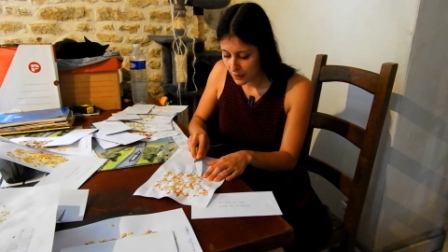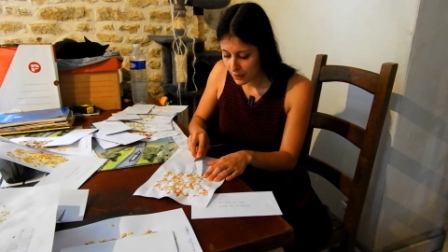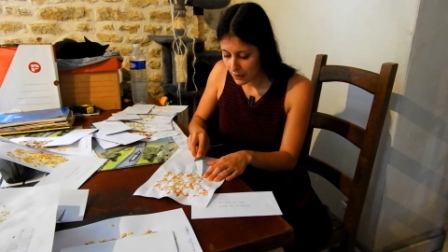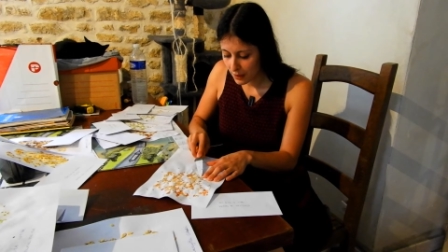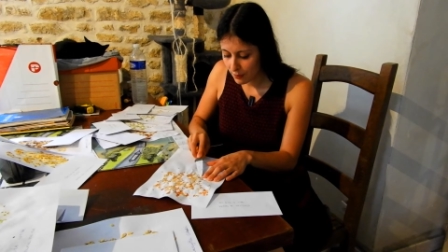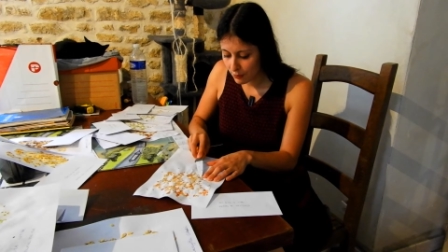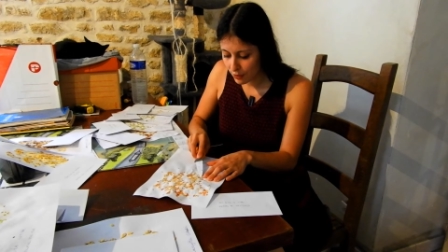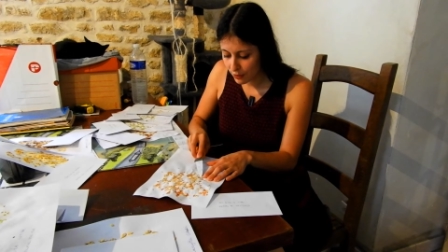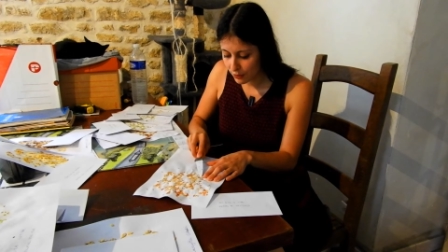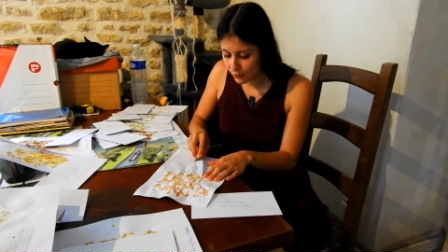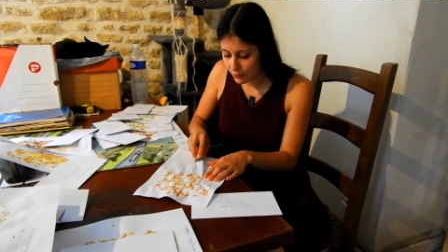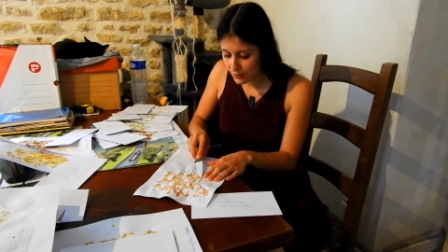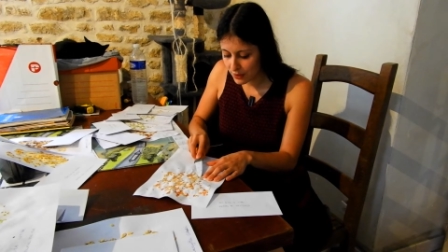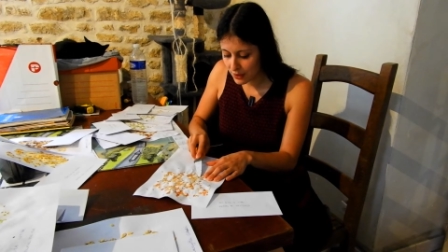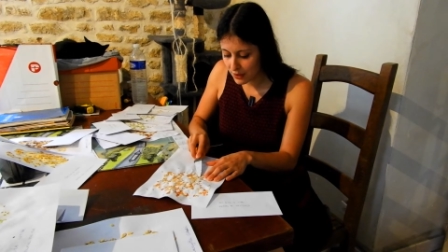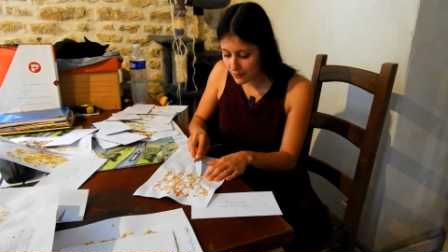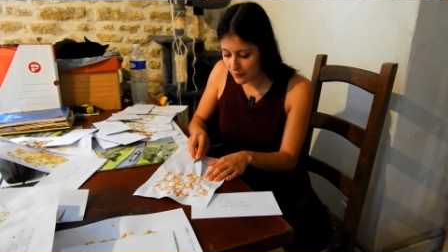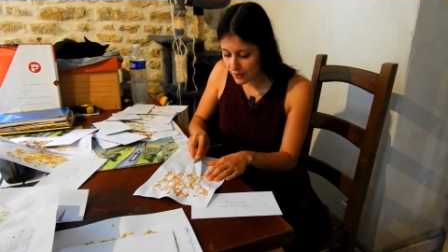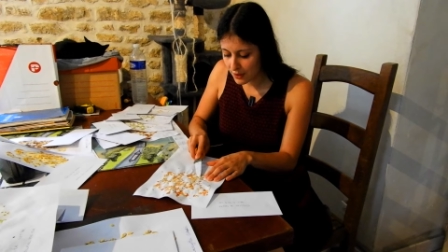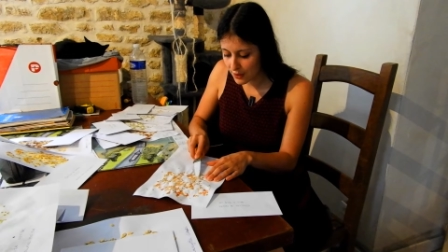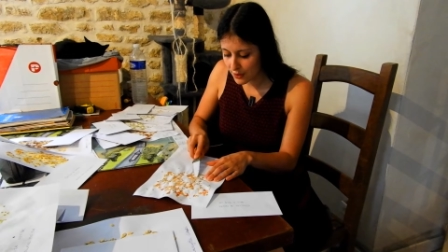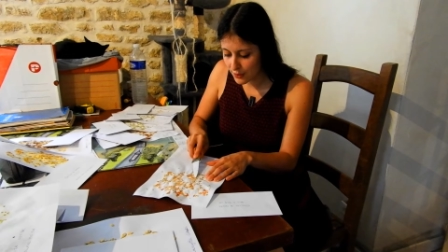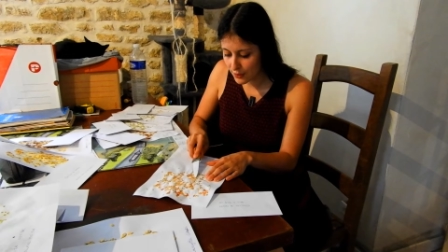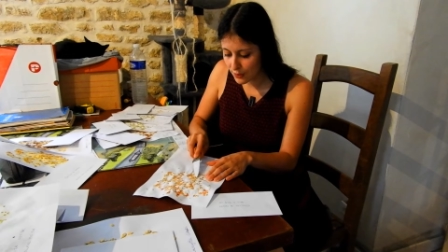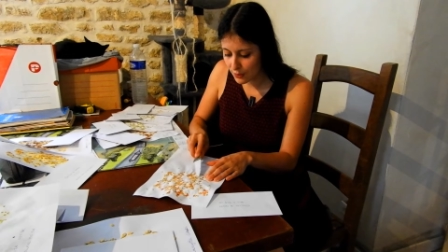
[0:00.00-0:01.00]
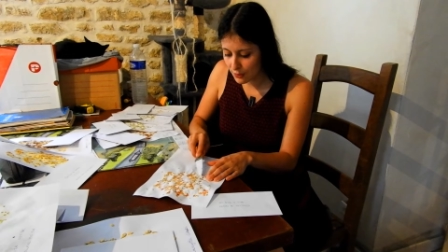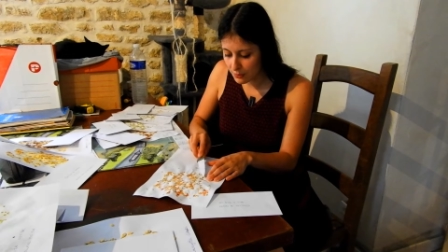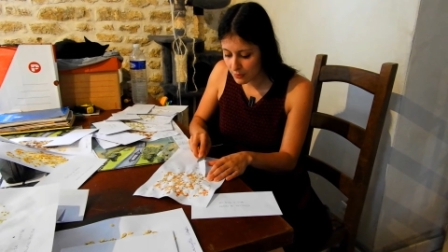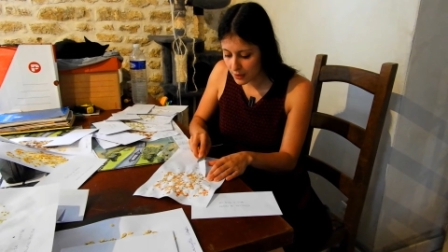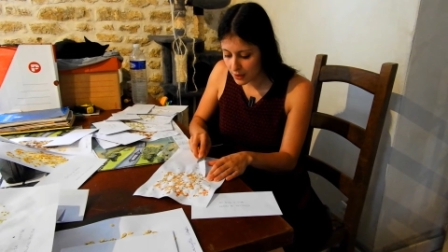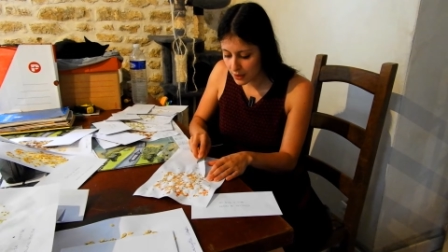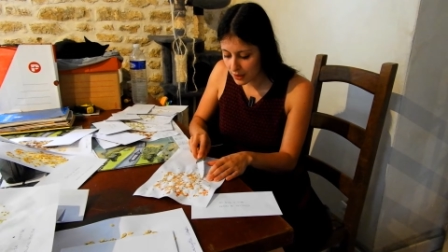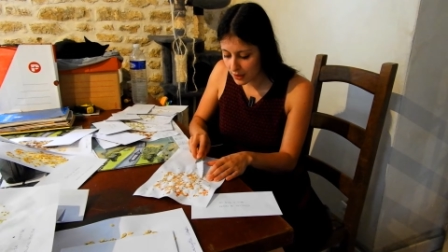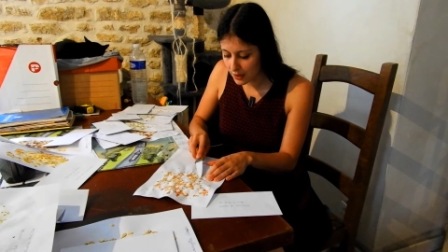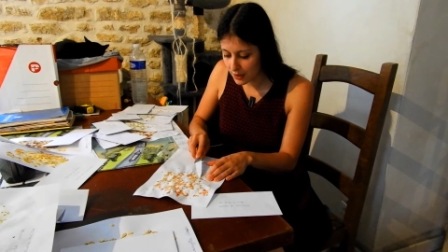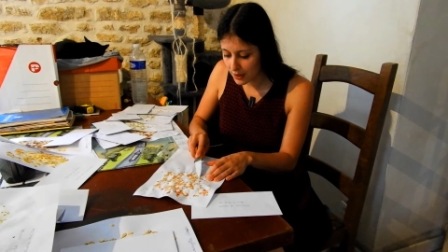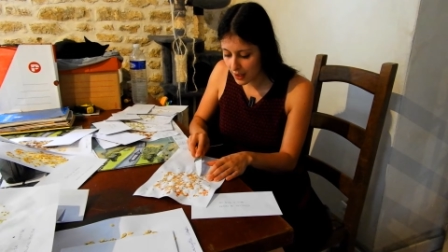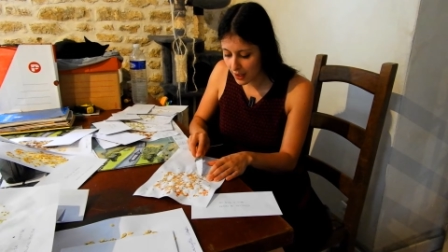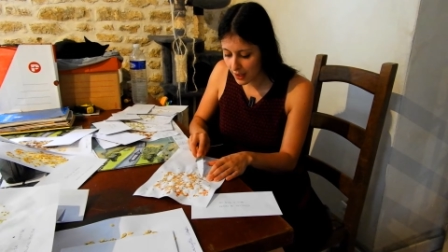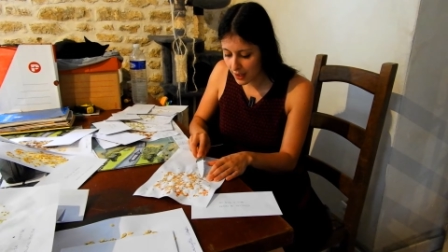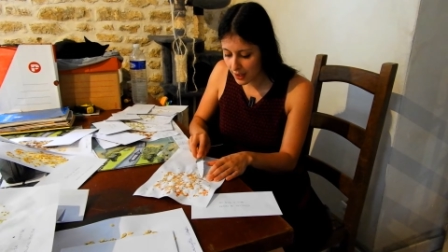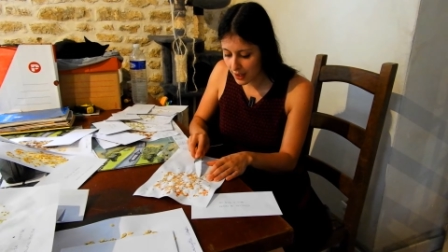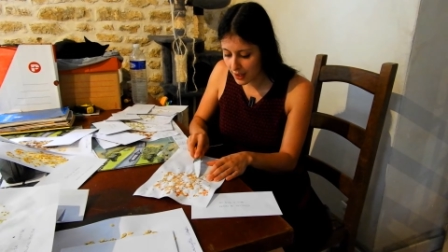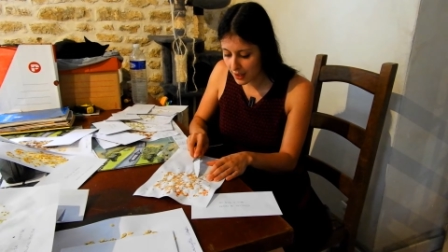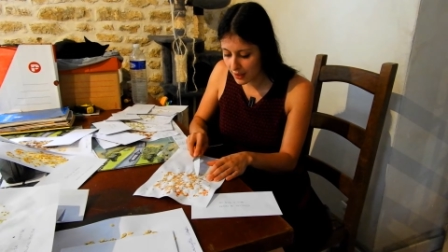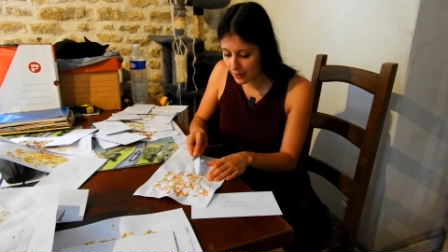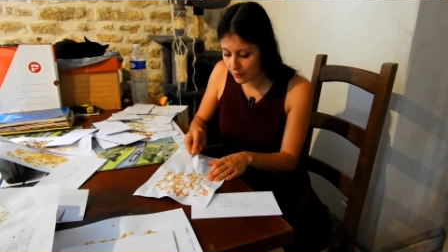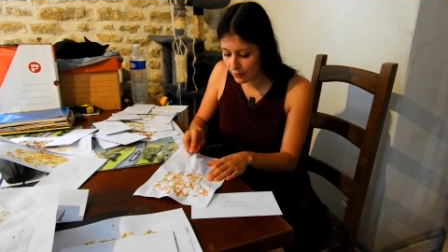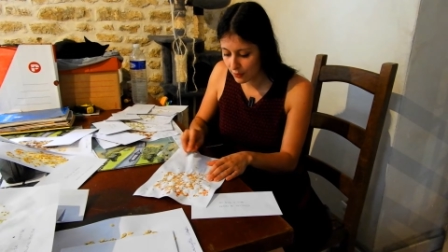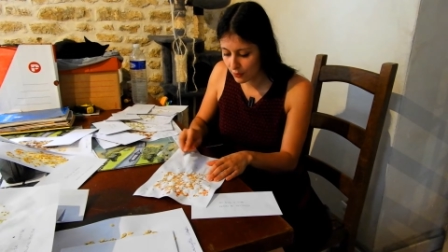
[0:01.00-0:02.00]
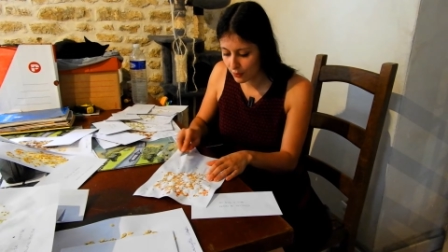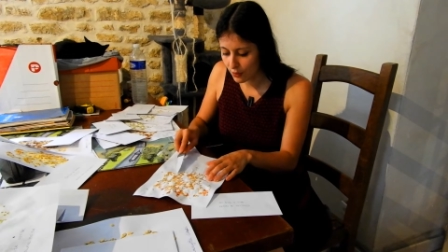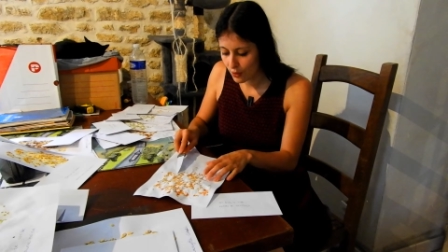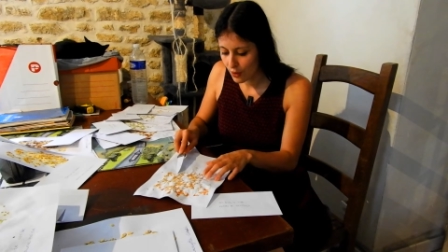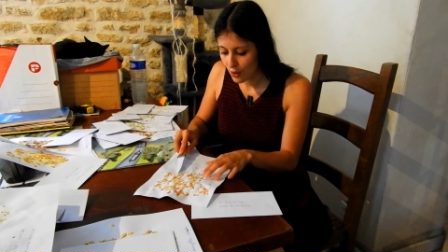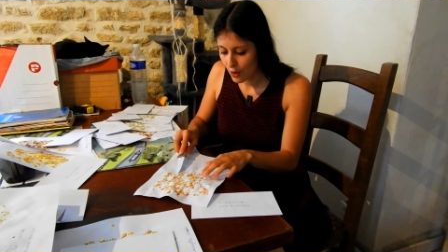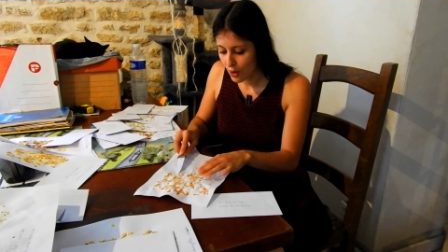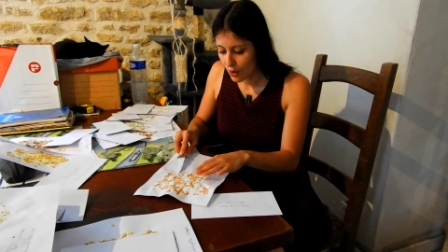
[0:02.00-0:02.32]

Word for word: Et moi, tout ce qui va être semis, graines, euh,